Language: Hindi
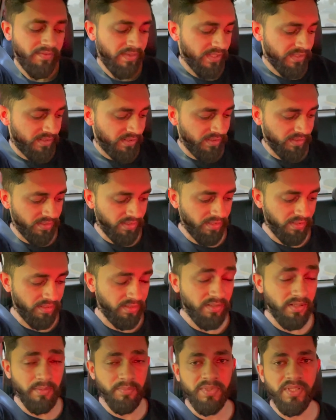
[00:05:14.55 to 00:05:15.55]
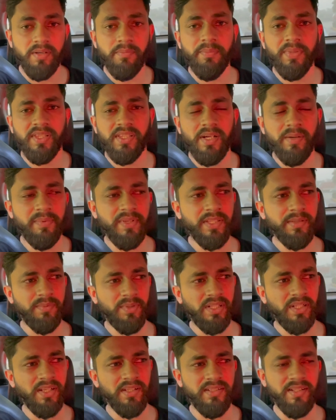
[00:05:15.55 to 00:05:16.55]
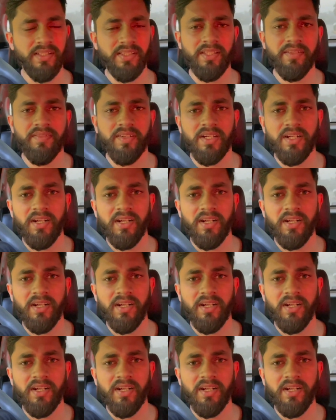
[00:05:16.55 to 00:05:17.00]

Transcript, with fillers: वेस्टेज है कम से कम पंद्रह बीस मिनट लग जाती है फिर